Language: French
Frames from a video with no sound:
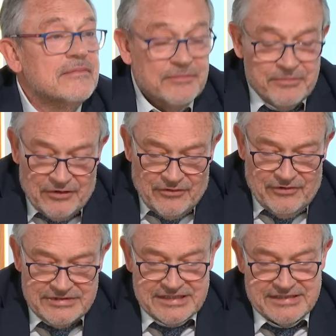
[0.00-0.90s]
pendant
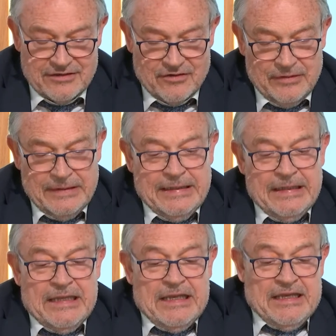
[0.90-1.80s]
ces cinq ans.
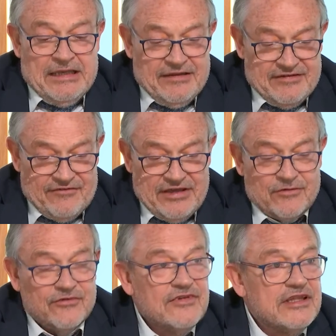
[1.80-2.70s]
Ça va
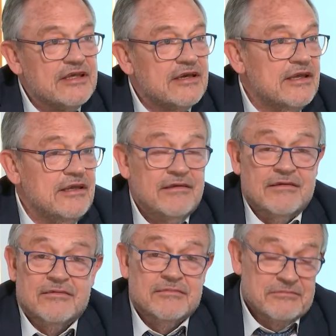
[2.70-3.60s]
considérer
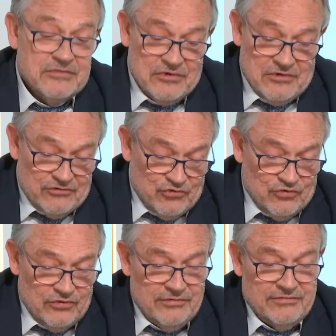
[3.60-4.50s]
tout,
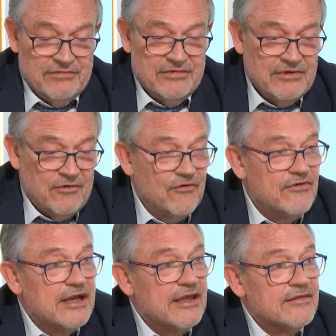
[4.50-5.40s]
on va
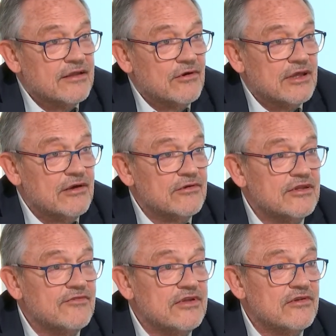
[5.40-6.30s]
regarder leur
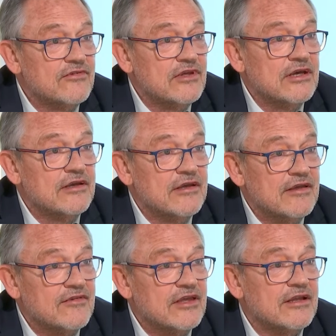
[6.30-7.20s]
garantie financière.
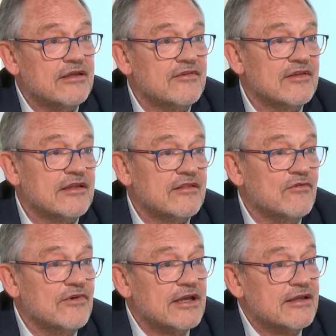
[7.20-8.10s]
Est-ce qu'elle est exacte On
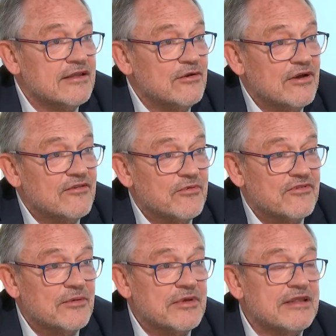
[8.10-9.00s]
va regarder leur
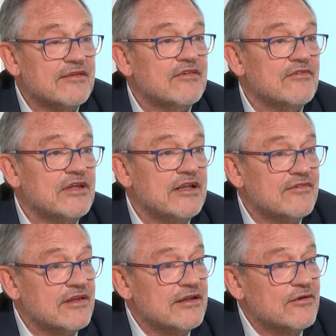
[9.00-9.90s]
responsabilité civile. Est-ce
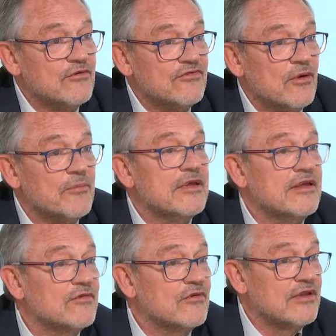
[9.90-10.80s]
qu'elle est conforme
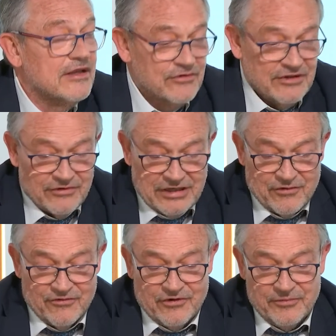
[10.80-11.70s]
Est-ce que là, au niveau de la
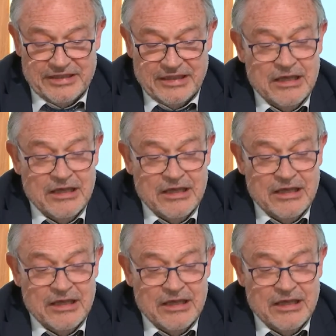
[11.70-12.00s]
conformité,